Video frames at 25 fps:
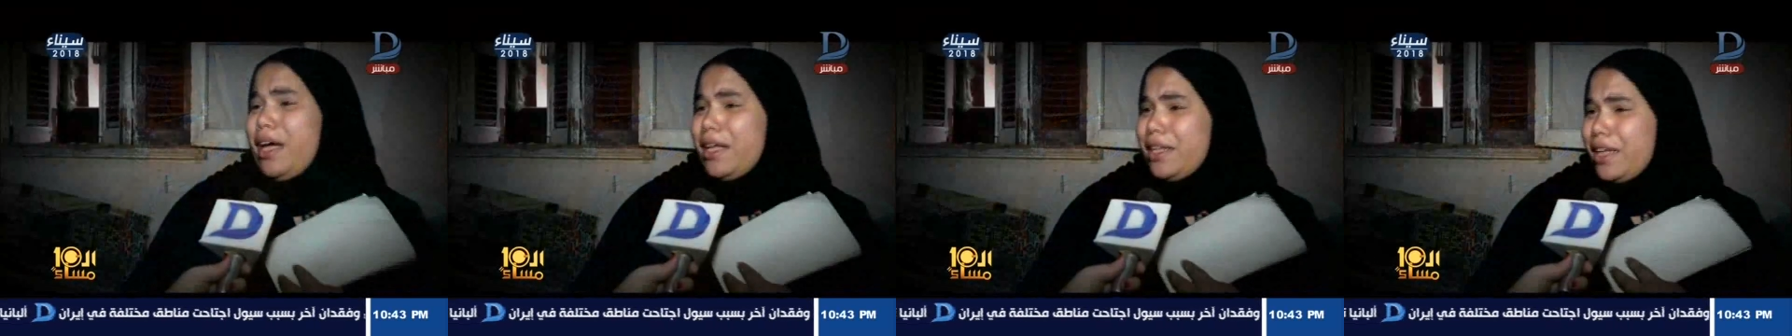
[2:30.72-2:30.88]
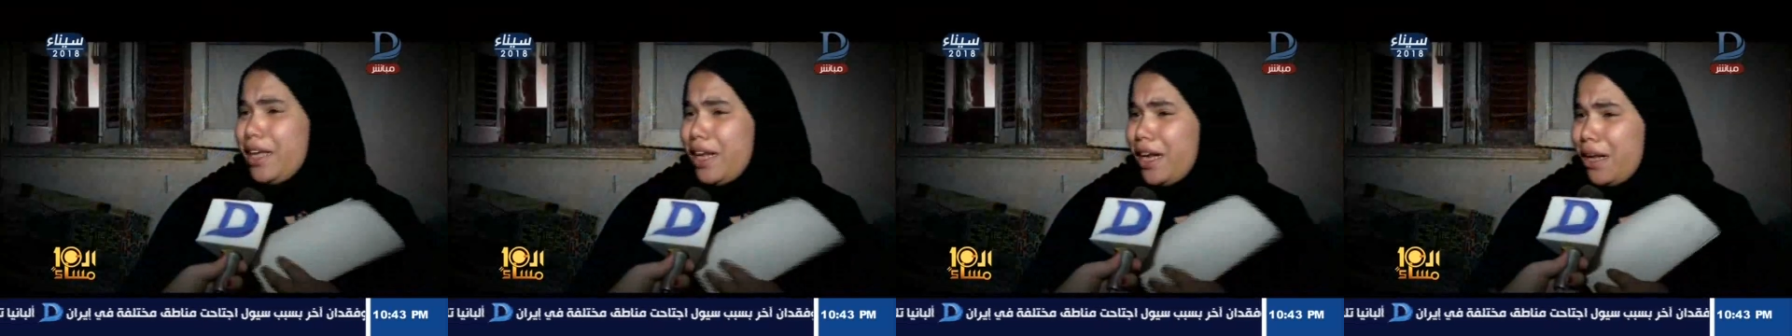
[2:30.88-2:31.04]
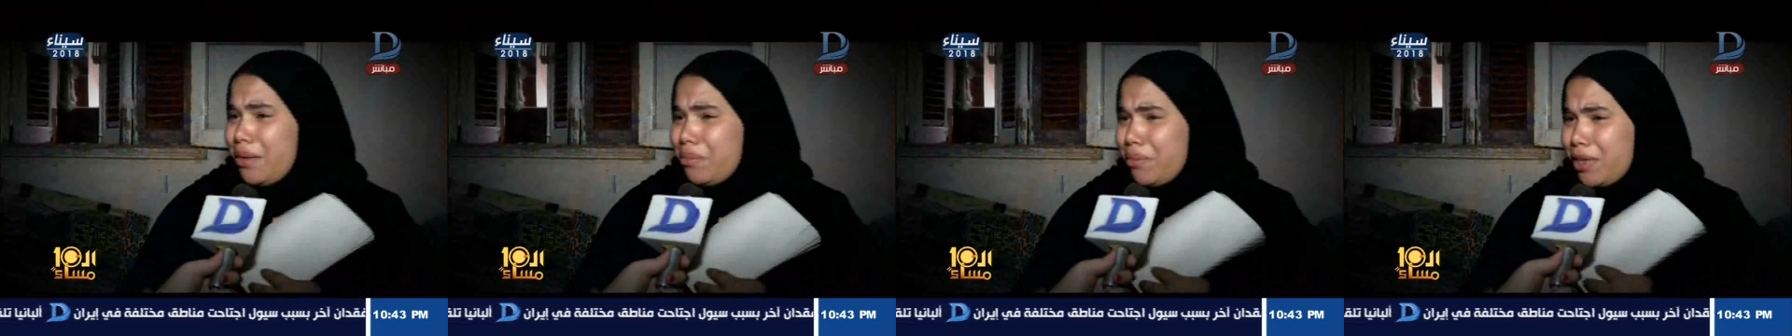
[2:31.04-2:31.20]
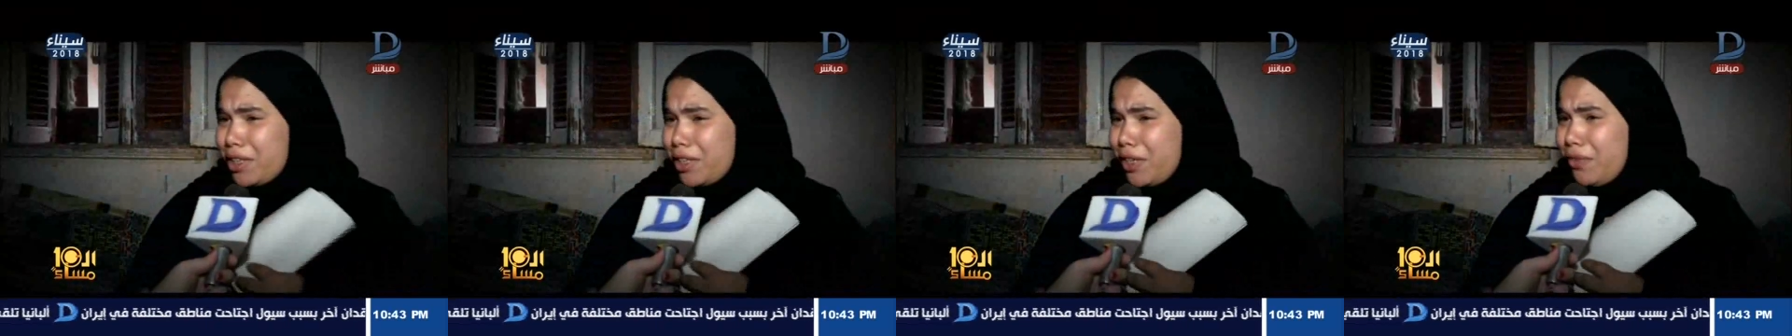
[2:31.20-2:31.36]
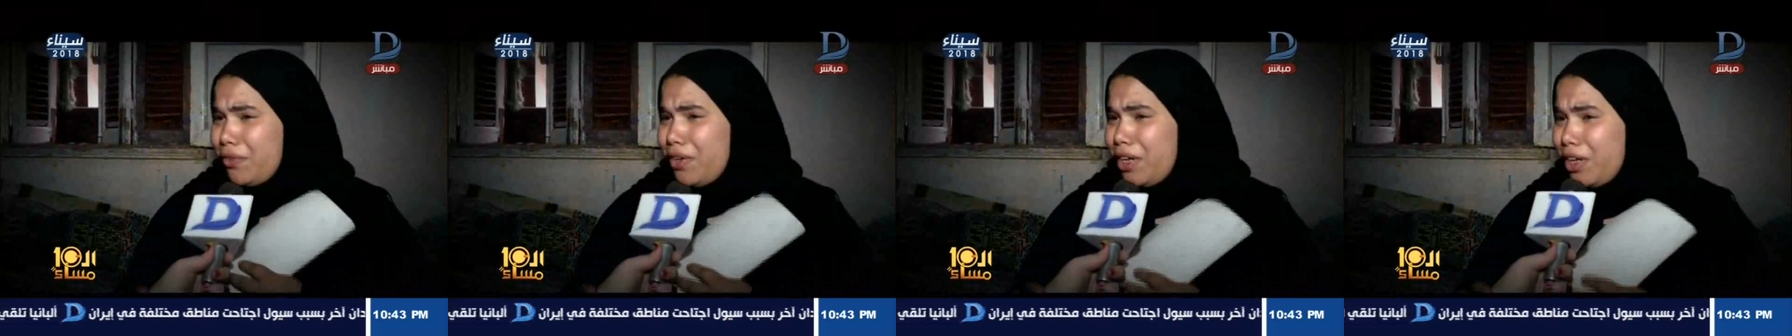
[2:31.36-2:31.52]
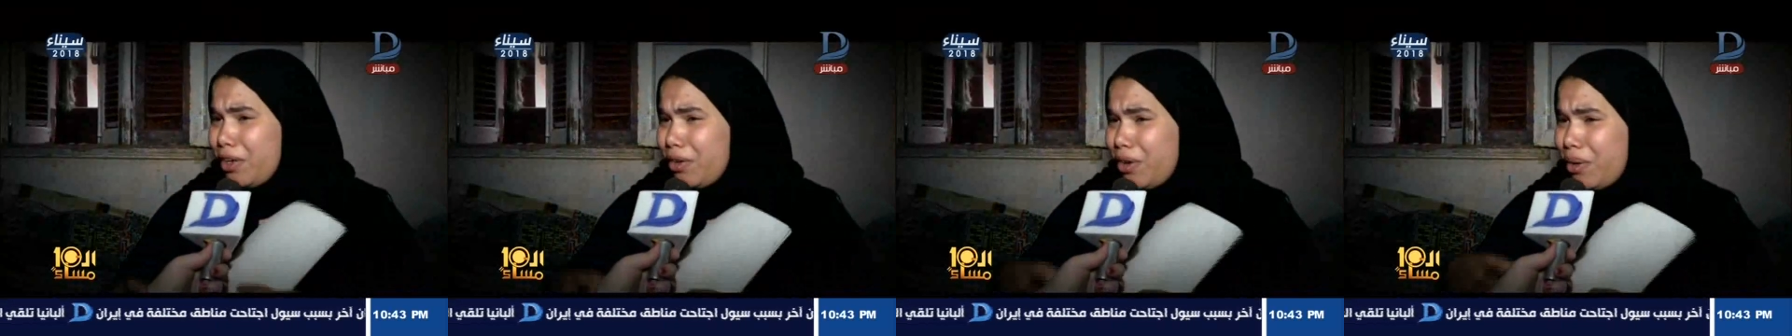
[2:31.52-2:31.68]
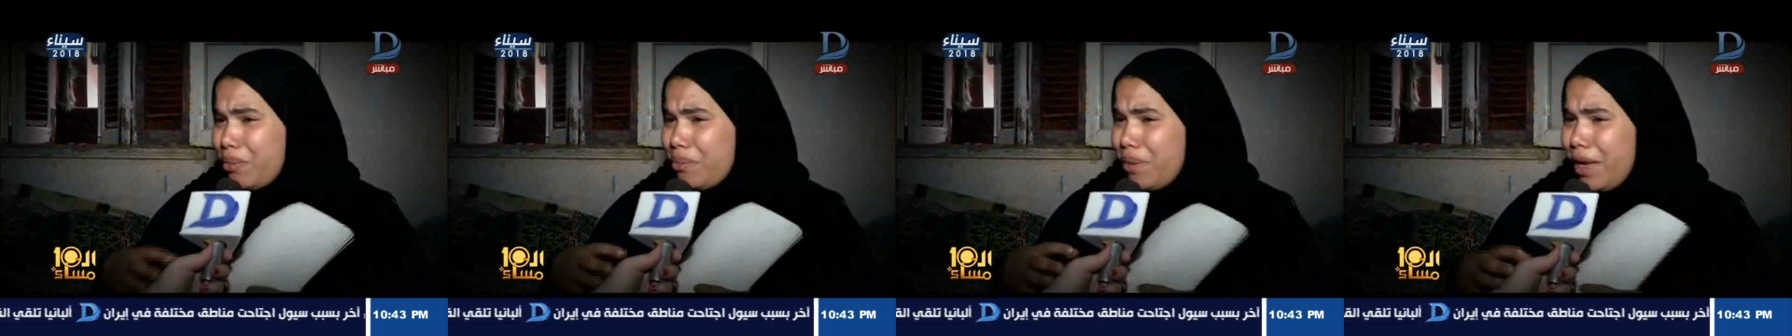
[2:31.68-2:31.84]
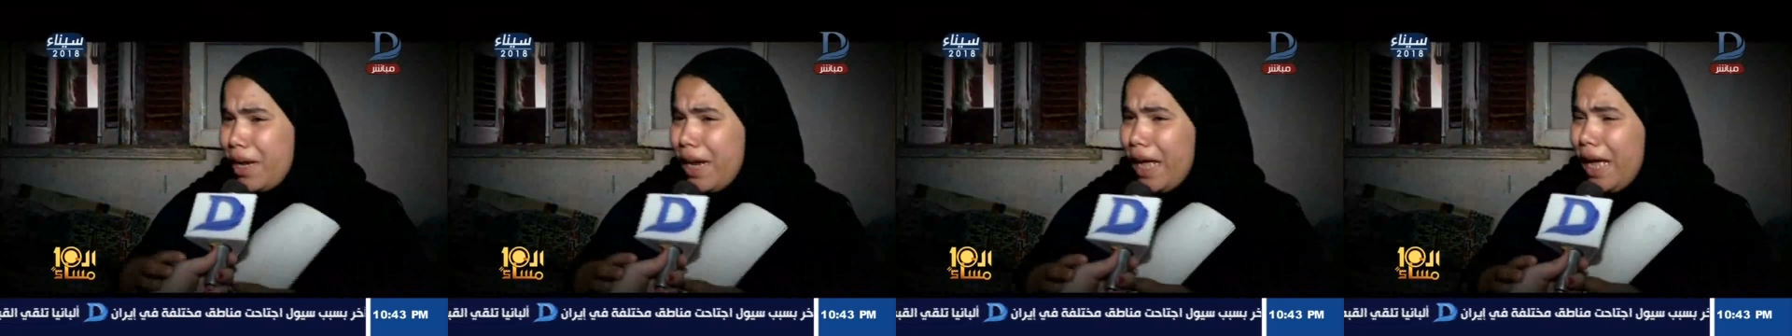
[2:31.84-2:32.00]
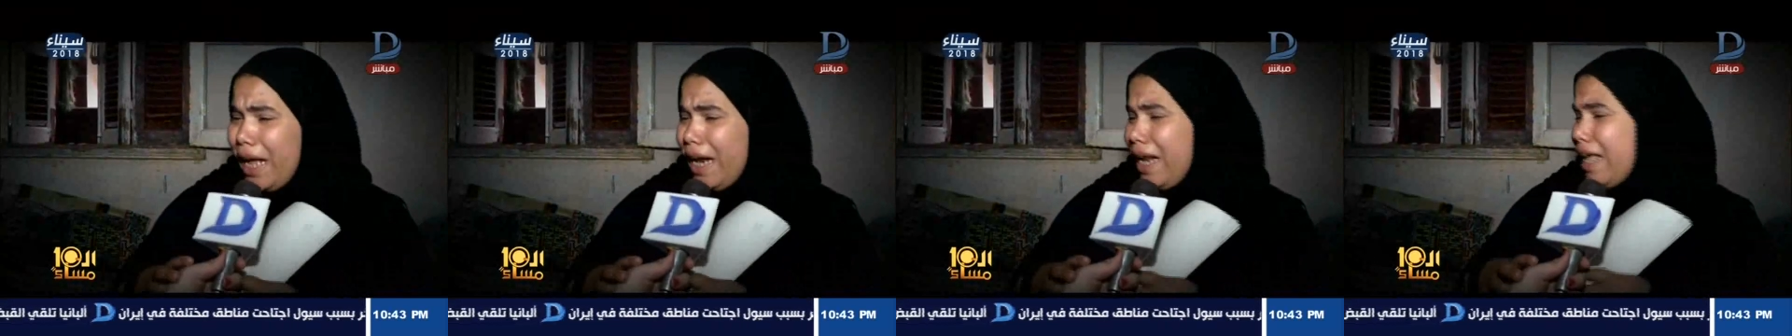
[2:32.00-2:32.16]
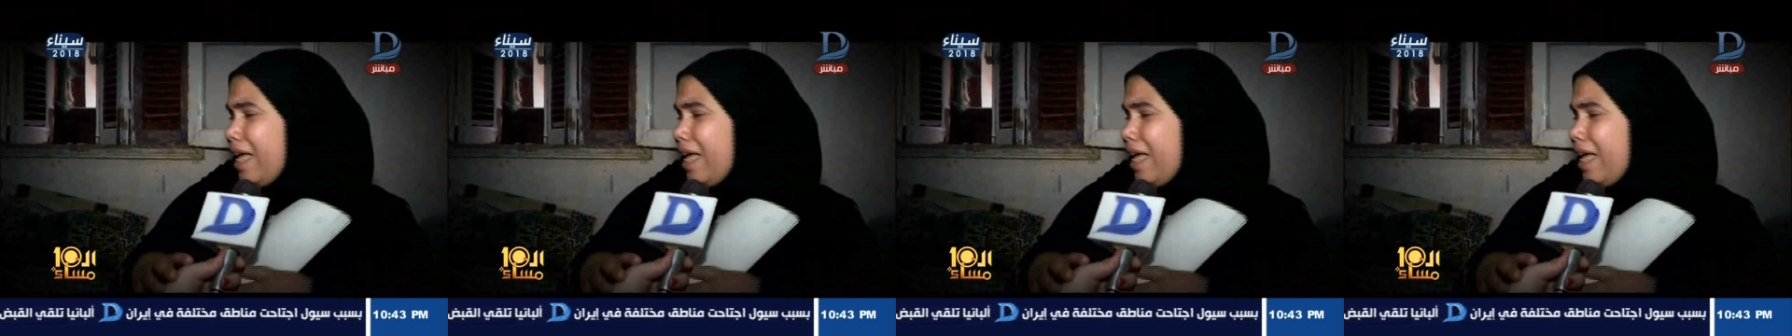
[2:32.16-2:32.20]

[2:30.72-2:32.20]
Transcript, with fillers: عارفه يعني لما طفلي يكون